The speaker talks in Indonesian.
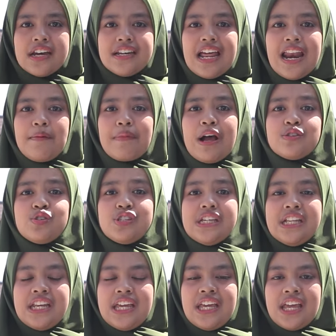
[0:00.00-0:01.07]
Dalam kasus
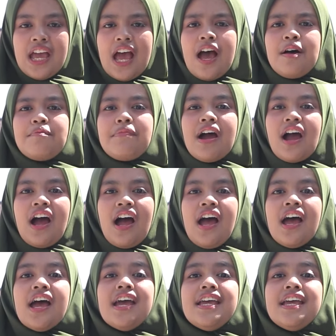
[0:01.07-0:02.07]
ini, maka